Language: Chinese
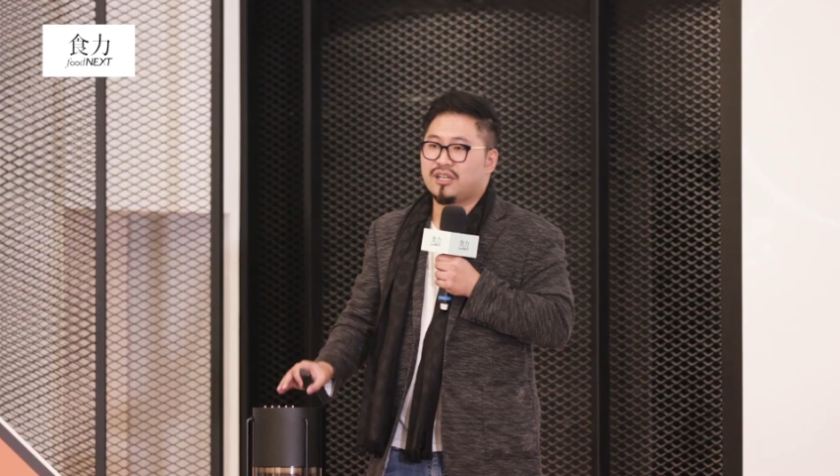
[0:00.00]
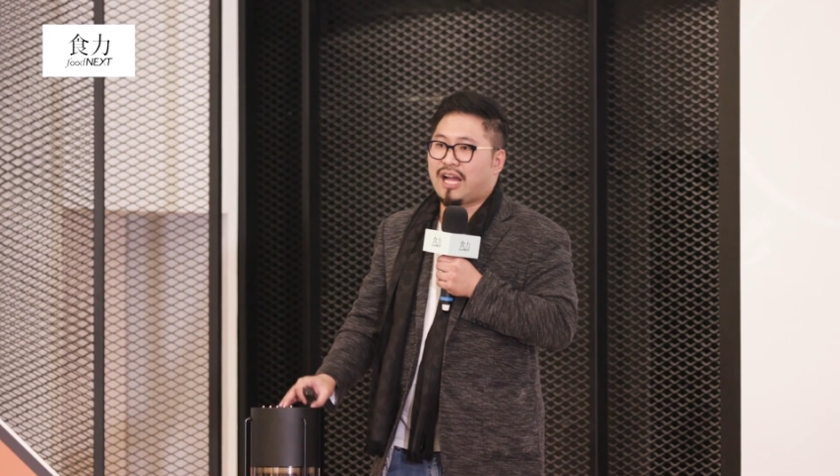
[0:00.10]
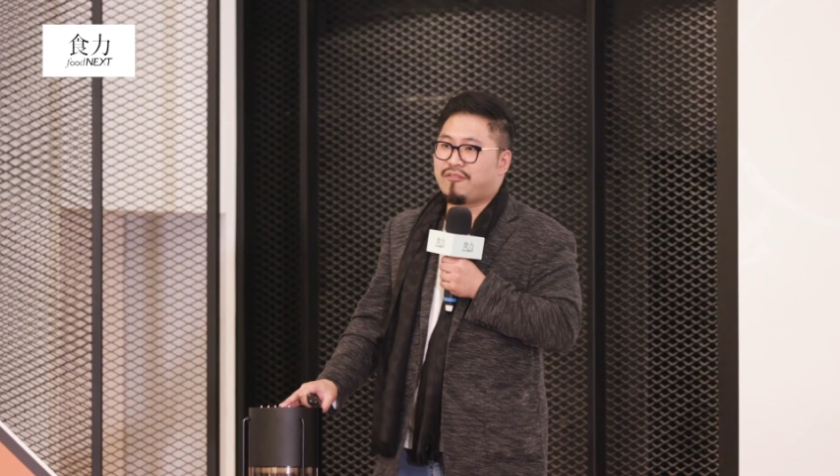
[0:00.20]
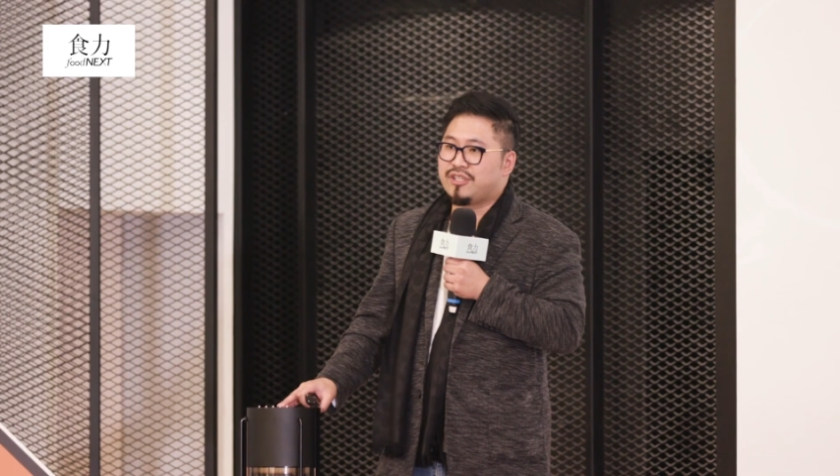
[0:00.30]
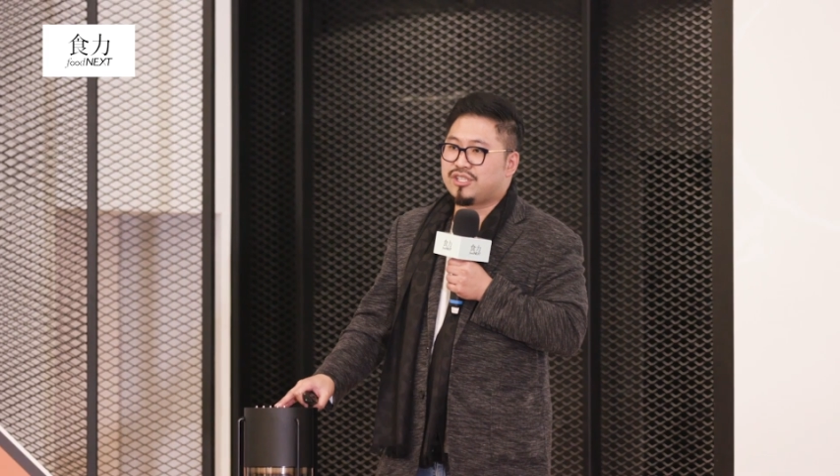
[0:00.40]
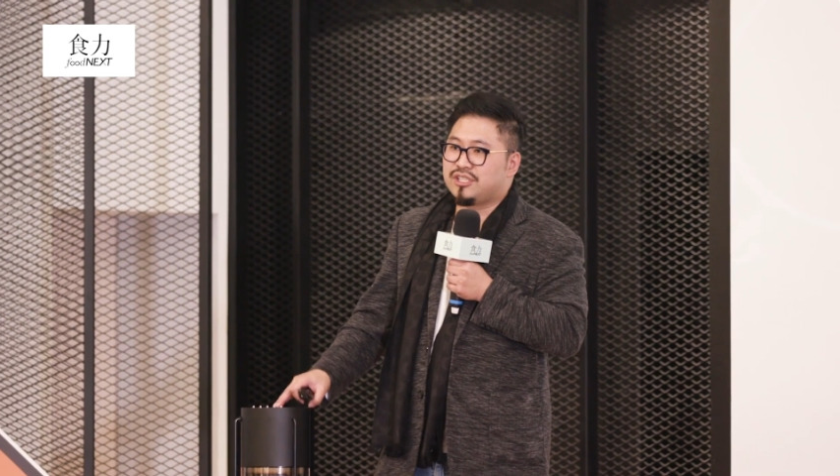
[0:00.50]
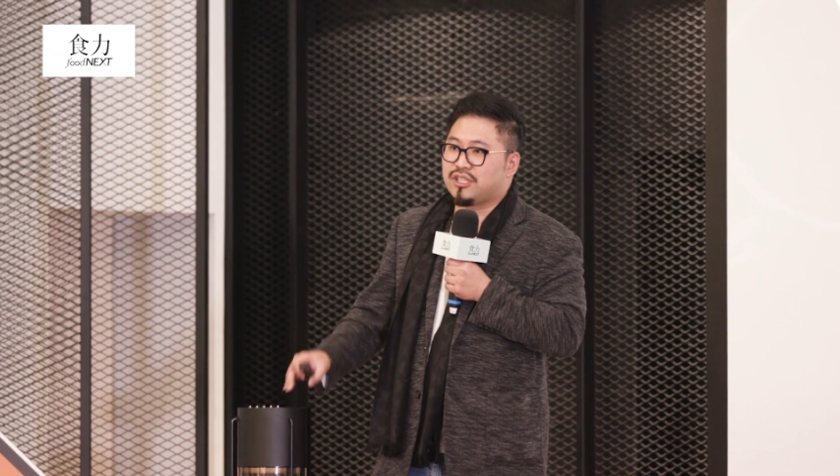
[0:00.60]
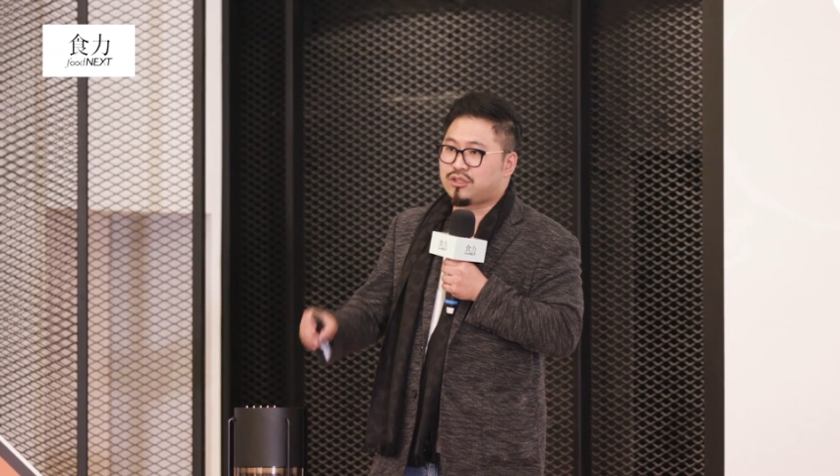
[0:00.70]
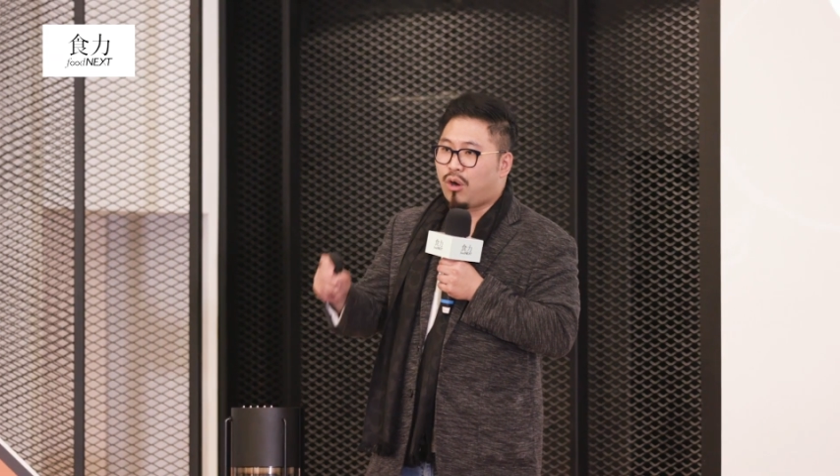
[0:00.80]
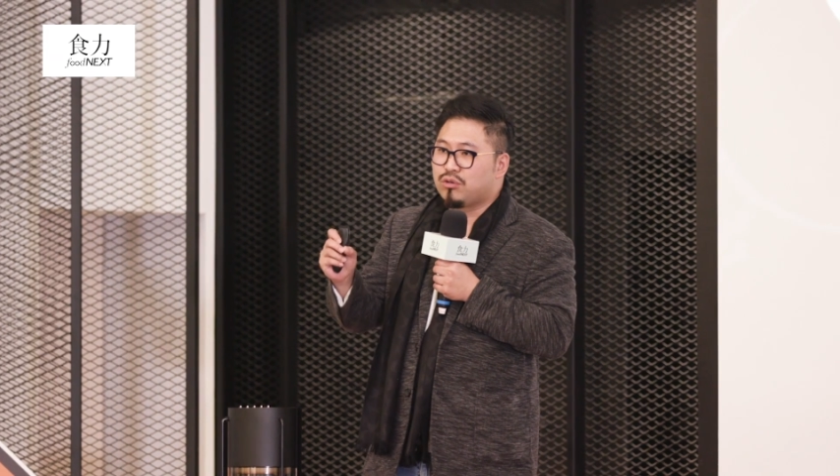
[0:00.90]
咖啡机的
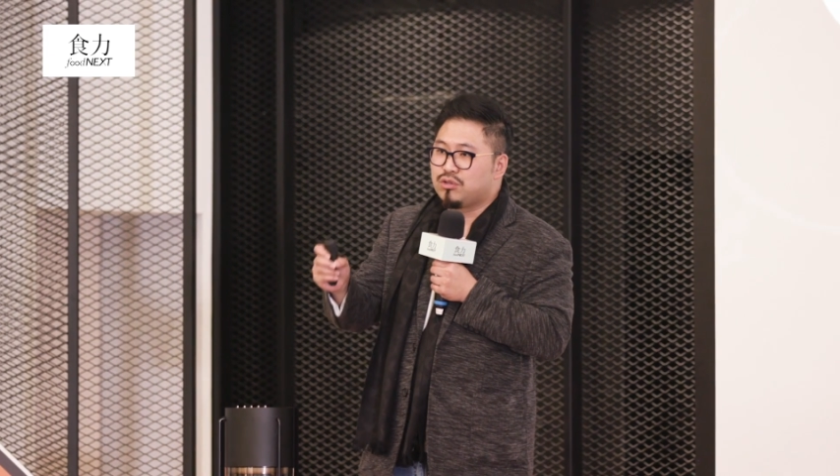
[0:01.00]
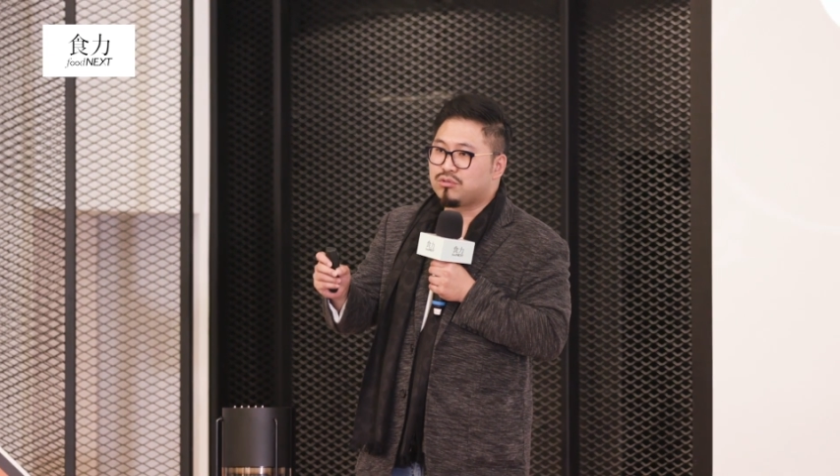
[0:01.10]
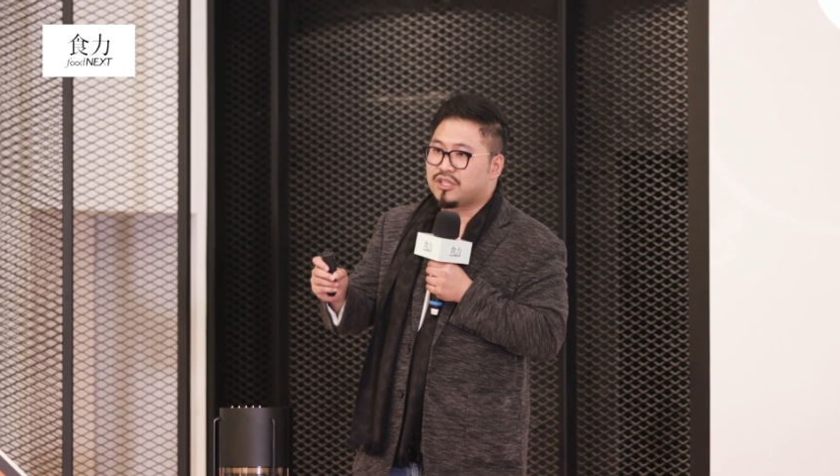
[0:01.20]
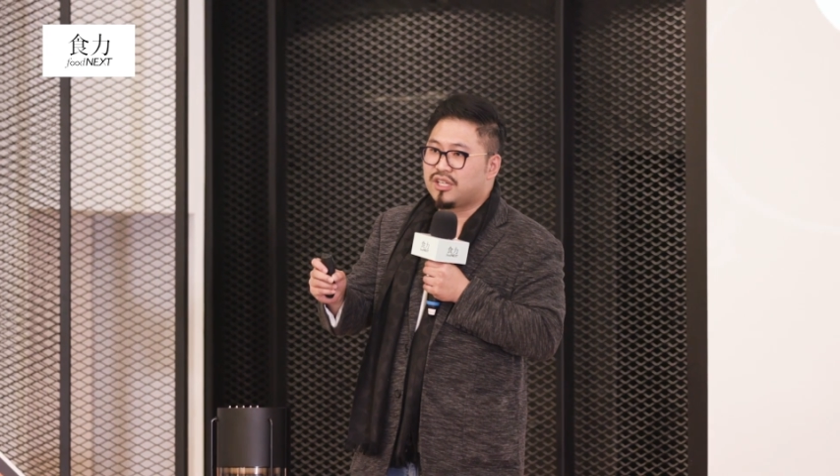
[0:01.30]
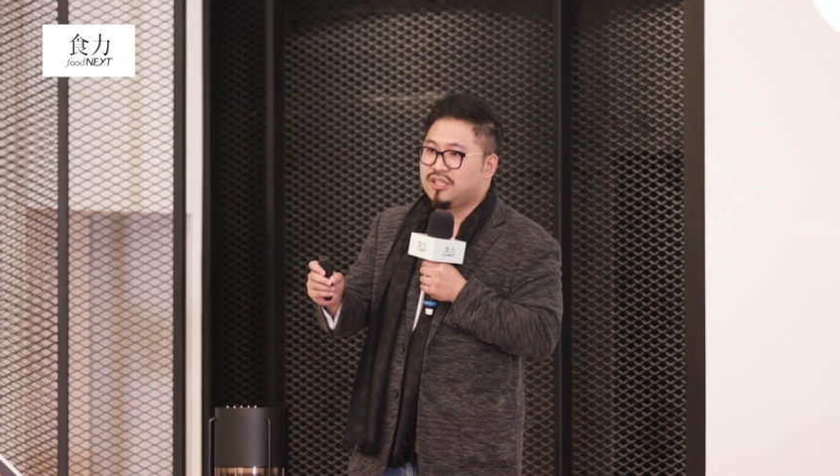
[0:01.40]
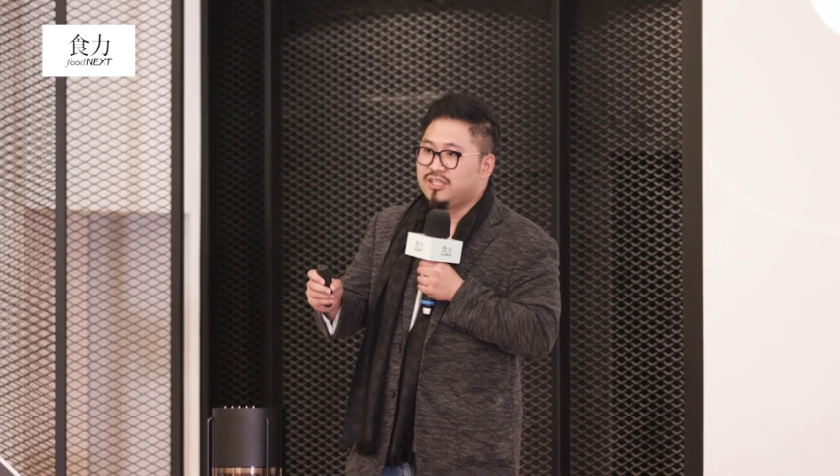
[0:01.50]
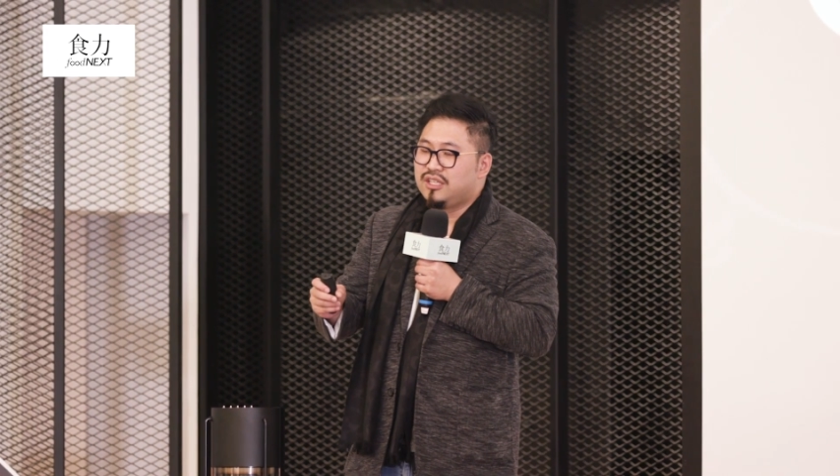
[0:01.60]
通路呢，